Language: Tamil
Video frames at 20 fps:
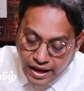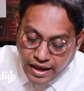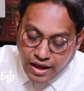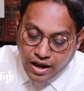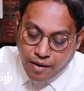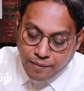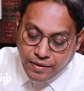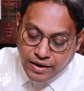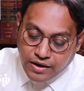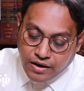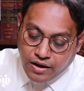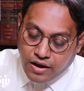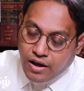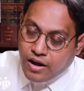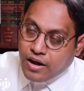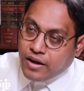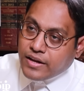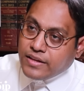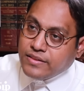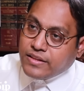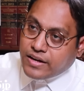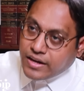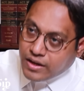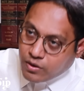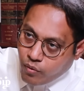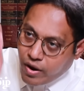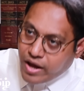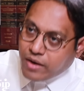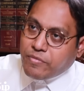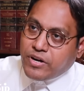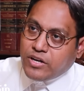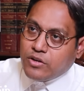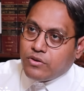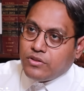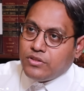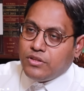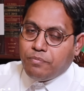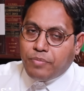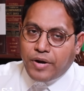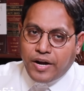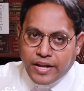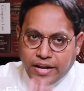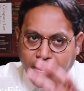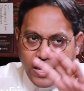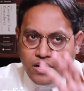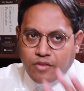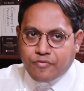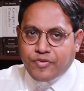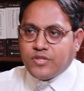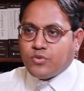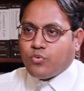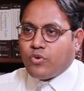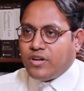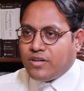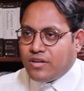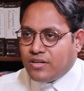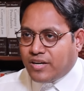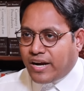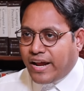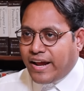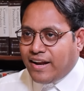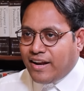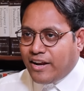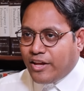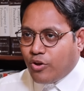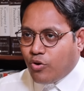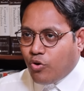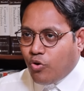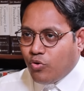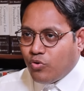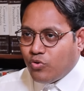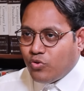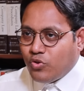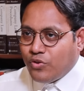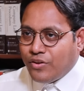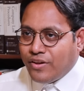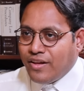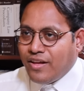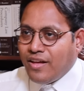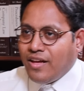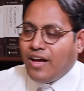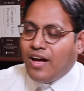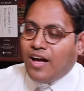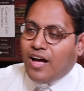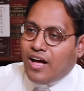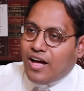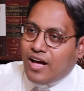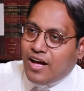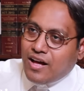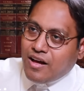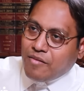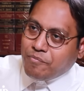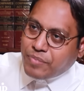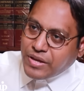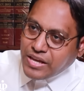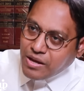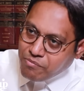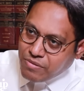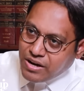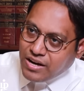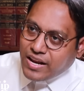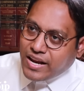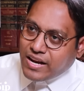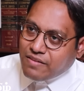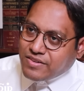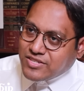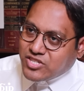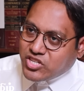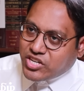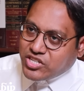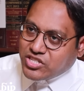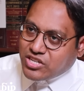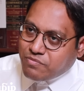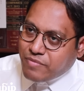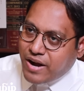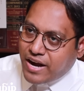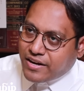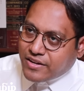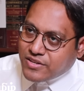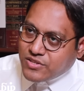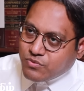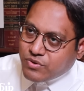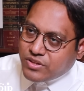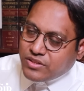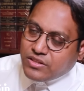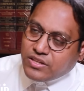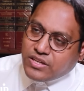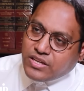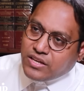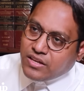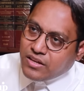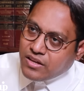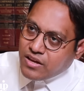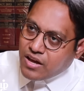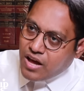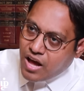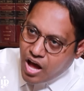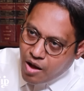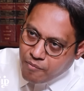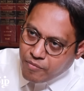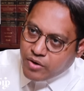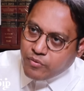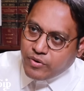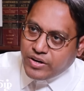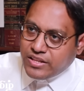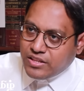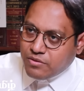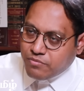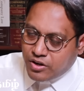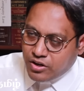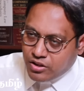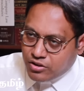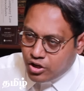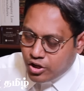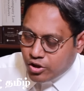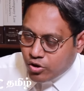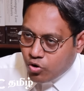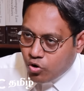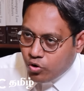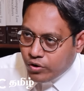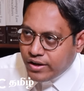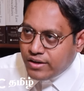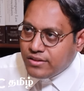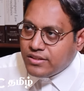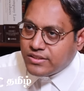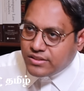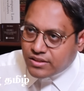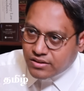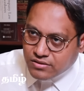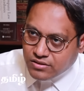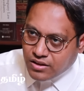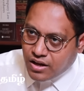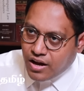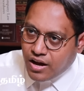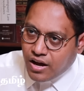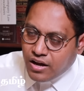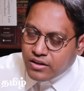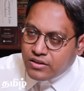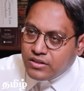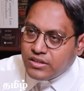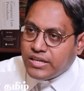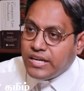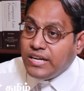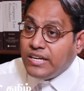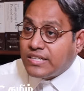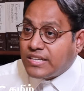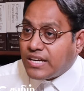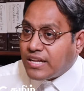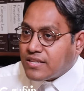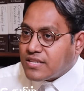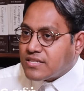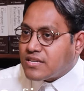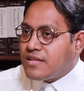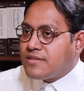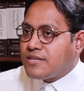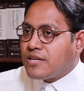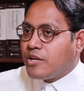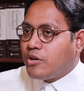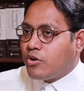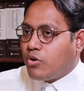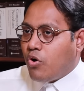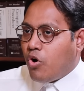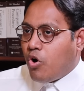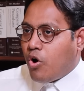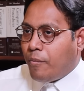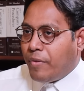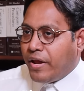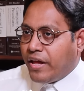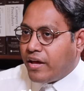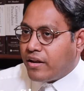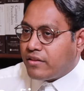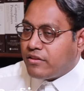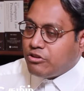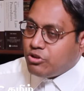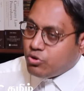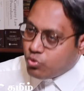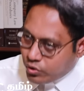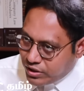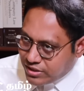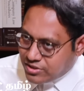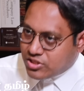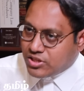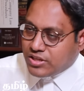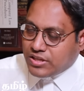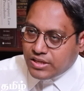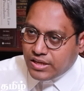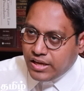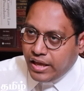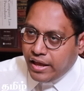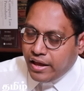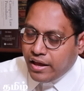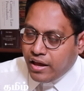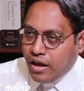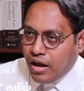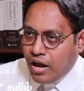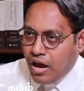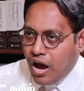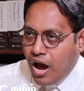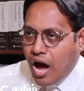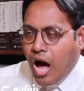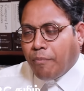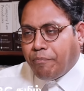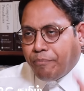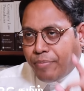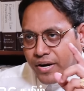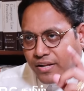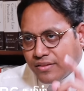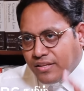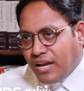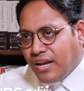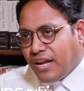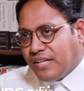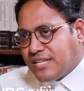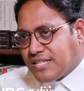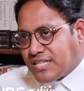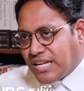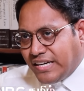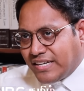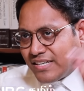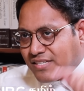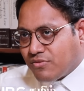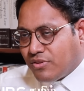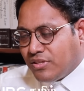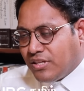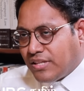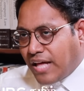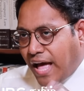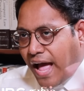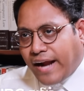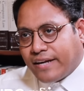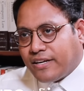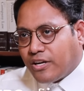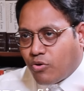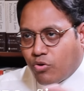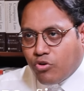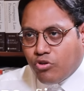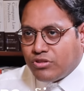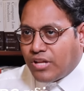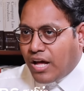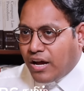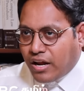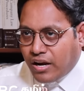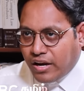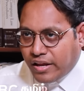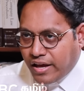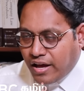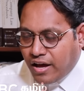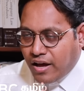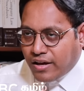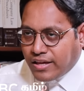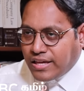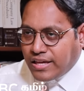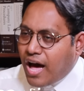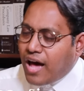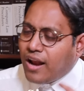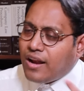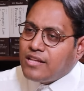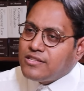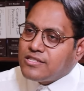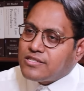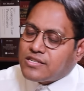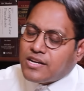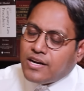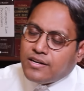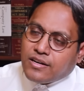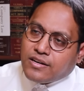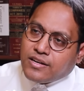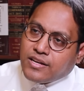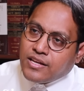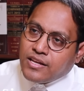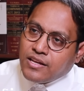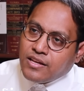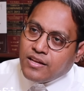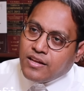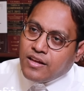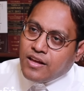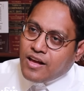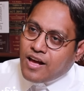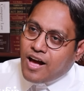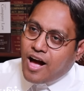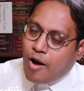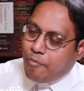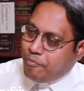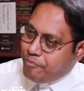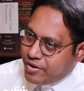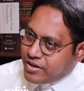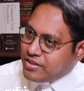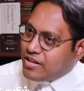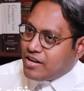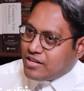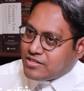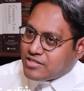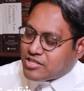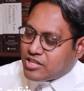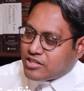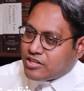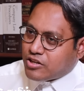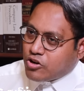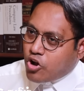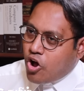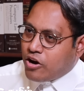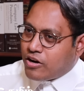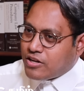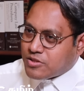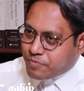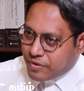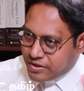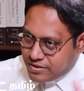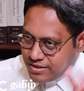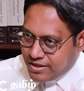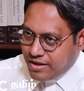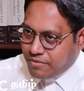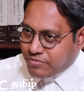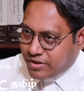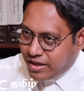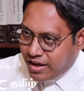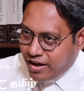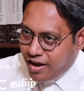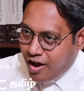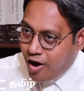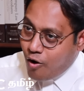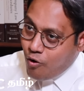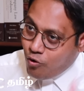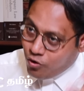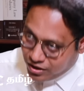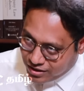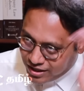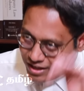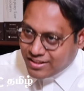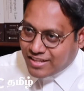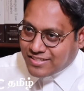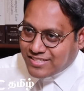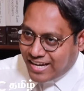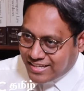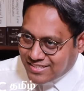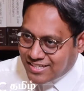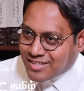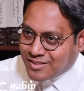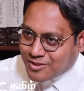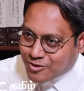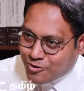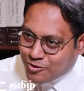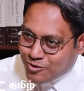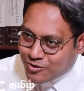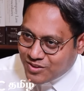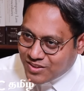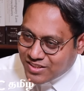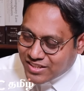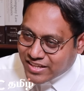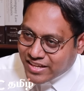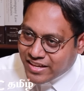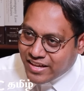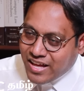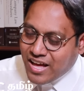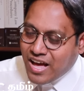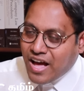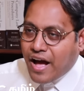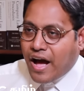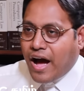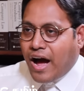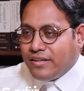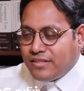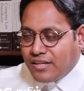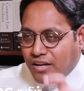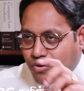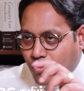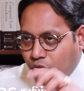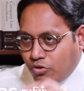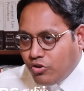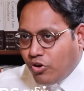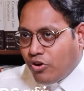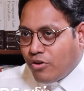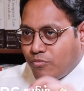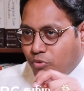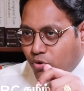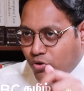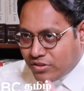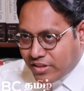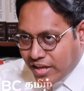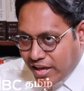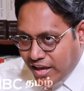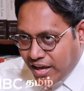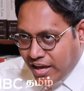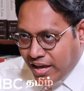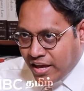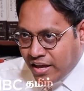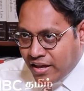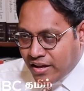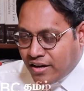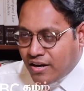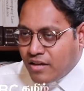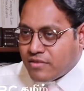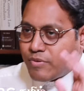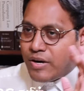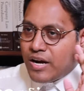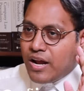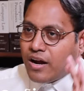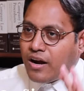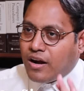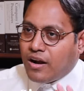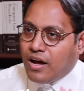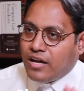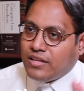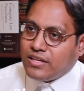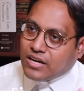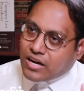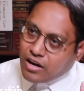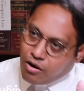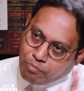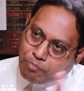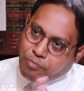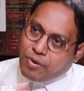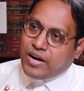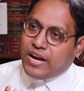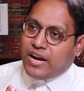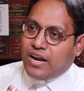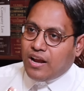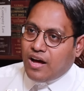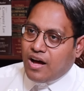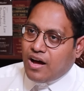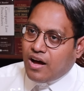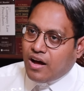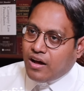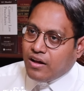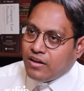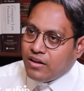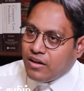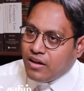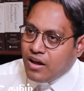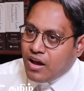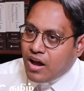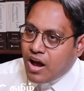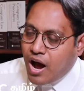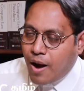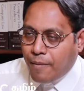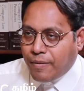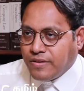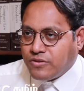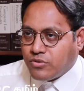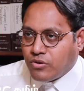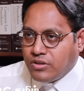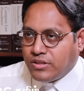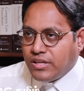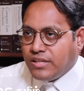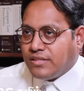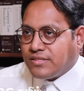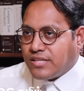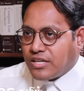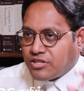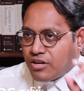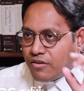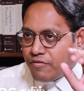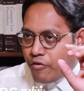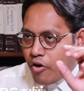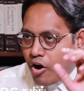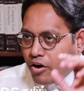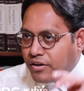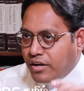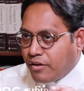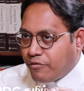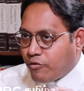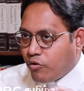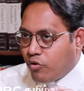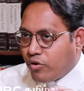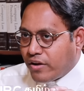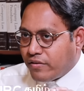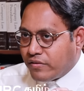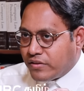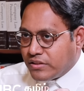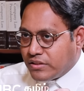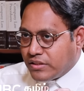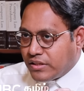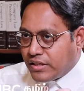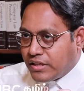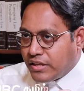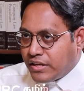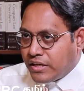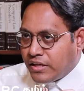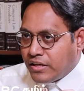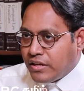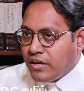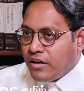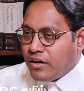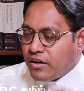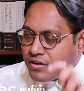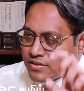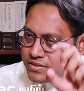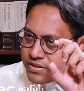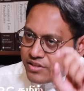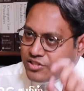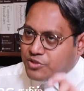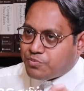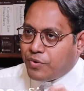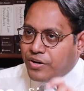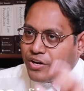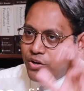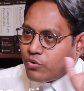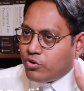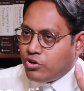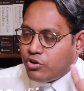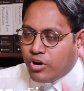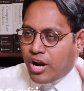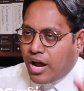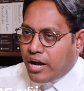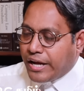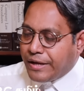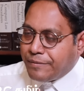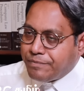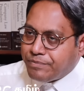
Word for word: ஏன் அப்படின்னா இந்த ரிக்குவயர்மெண்ட் வந்து ப்ரெடிகேட் அஃபன்ஸ் ஒரு ட்ரையல்லையும் பிஎம்எல்ஏ இன்வெஸ்டிகேஷன் மேட்டர்ஸ் வந்து அமர்வு நீதிமன்றத்திலையும் இருந்துகிட்டு இருந்தா இன்கன்சிஸ்டன்சி இருக்கும் அப்படிங்கிறத யூகிச்சு அப்போ இருந்த லெஜிஸ்லேட்டர்ஸ் வந்து இந்த ஆக்டை கொண்டு வந்தாங்க இல்லையா யார் லெஜிஸ்லேட்டரு அப்போ இருந்த லெஜிஸ்லேட்டர் காங்கிரஸ் பட் டிஎம்கே அவங்க தான் இந்த சட்டத்தை கொண்டு வந்தது அதில் கொண்டு வரும் பொழுது என்ன பண்ணாங்கன்னா இதை கிளப் பண்ணிடலாம் அப்படின்னு சொல்லிட்டு இந்த செக்ஷன் ஃபார்ட்டி ஃபோரை வந்து ரிசர்ச் பண்ணி கொண்டு வராங்க